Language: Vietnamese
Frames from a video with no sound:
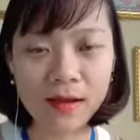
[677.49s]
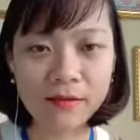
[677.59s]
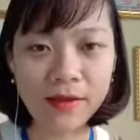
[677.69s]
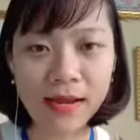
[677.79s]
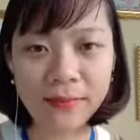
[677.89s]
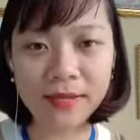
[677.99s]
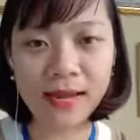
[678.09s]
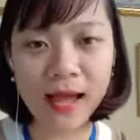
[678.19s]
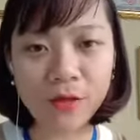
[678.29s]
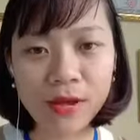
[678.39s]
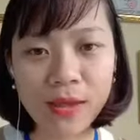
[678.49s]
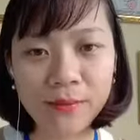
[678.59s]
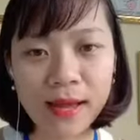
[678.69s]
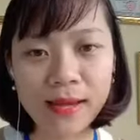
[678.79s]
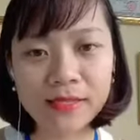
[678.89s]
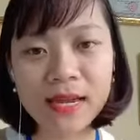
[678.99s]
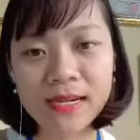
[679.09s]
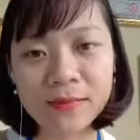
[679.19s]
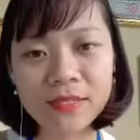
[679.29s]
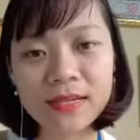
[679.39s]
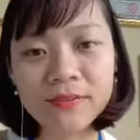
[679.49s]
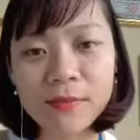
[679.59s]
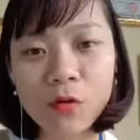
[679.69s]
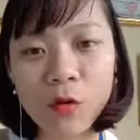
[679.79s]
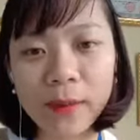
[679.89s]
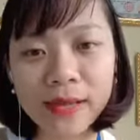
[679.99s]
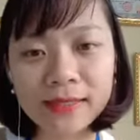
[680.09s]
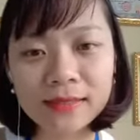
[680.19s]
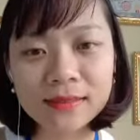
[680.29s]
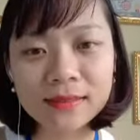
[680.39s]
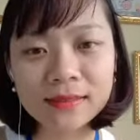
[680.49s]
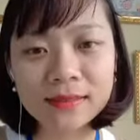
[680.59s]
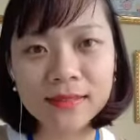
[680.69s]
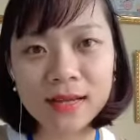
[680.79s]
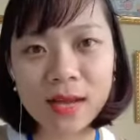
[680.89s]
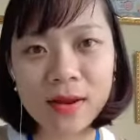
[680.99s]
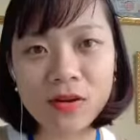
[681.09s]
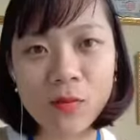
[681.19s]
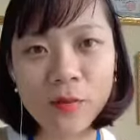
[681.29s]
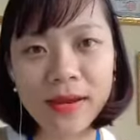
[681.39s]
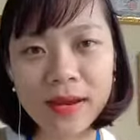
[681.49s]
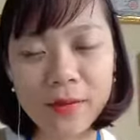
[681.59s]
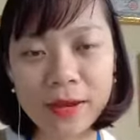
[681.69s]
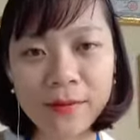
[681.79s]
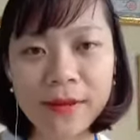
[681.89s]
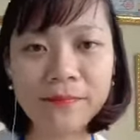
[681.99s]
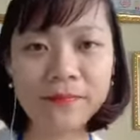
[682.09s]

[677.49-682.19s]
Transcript: Vậy làm thế nào để mà trang điểm trên nick Facebook của mình? Các bạn có muốn biết điều này không ạ?